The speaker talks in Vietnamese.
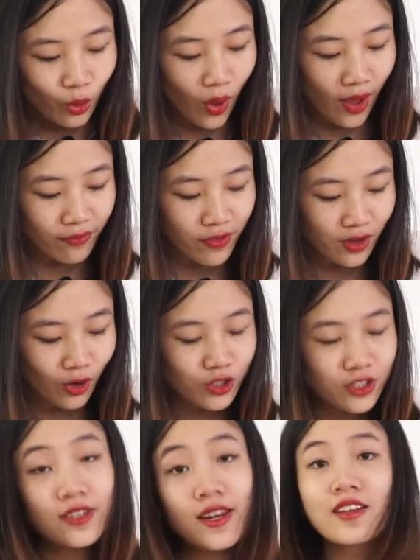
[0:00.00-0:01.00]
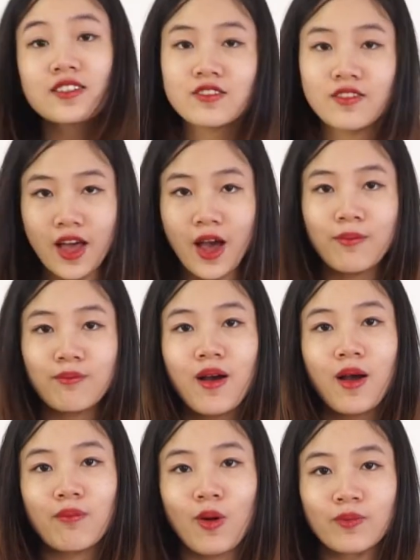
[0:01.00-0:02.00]
Ngoài việc có chức năng sưởi ấm
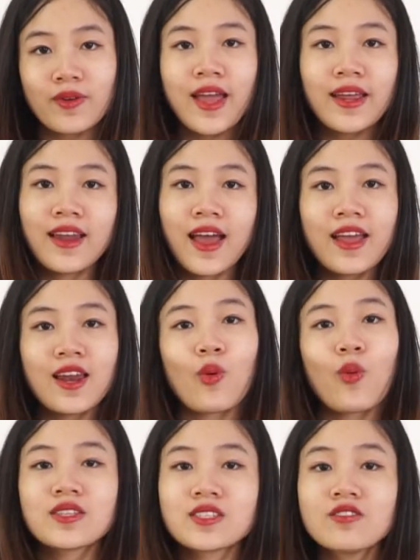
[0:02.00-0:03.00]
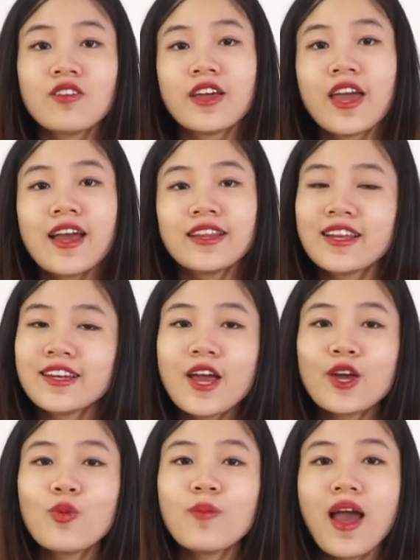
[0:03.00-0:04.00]
bằng bóng đèn hay là quạt sưởi thì
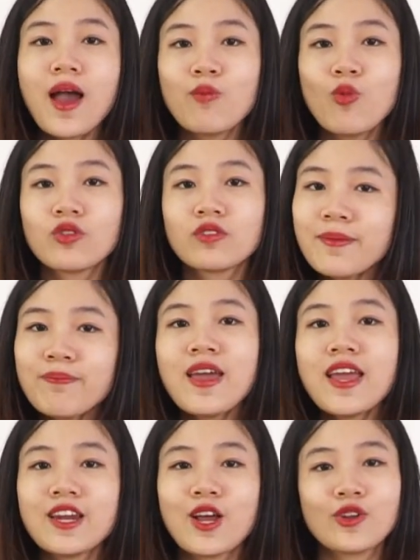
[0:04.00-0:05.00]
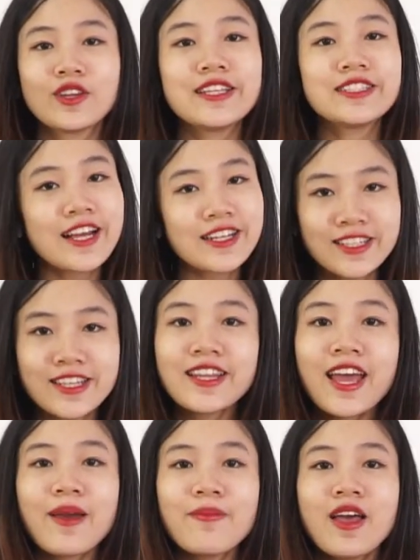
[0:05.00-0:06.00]
đây cũng là một thiết bị để có thể trang trí
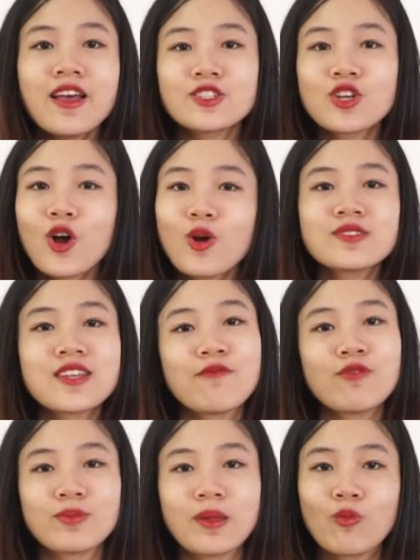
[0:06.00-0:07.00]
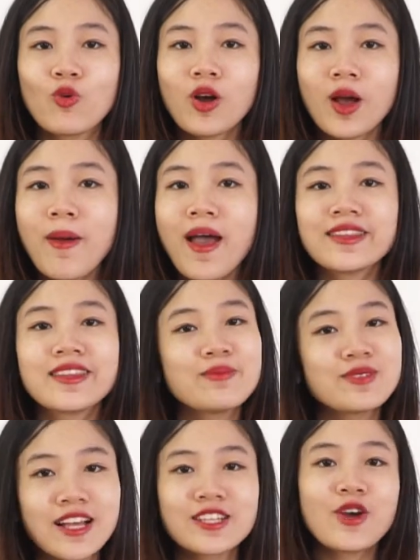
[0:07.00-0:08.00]
thêm cho không gian phòng tắm của các bạn
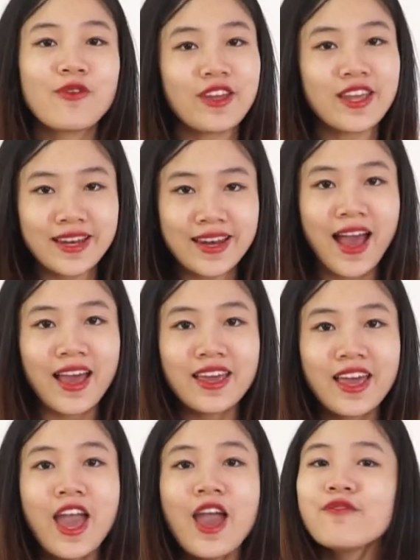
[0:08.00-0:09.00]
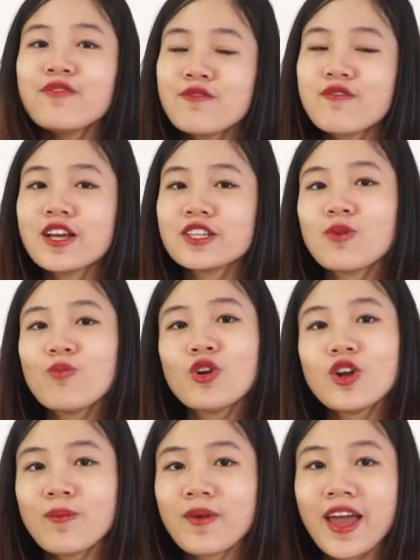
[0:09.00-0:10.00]
thêm sang trọng và hiện đại. Vì vậy trong
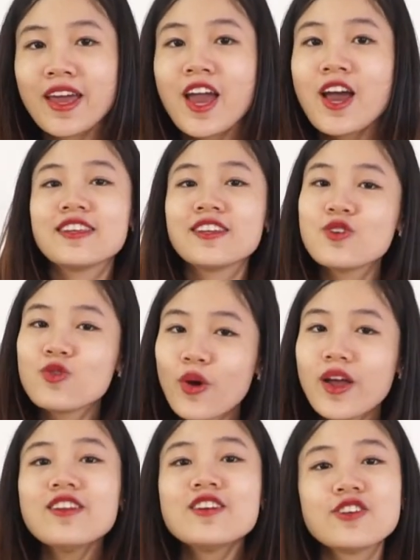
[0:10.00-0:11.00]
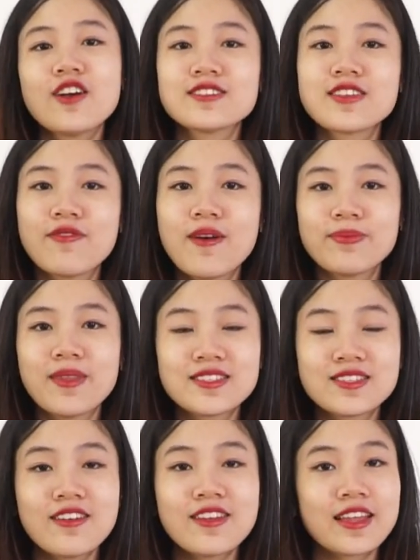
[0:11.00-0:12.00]
mùa đông này thì đừng quên lựa chọn sản phẩm
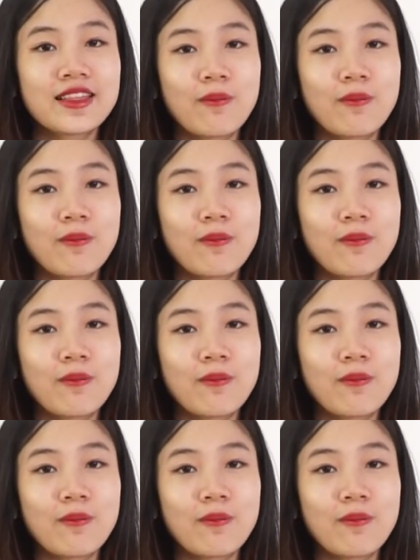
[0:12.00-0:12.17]
đèn sưởi nhà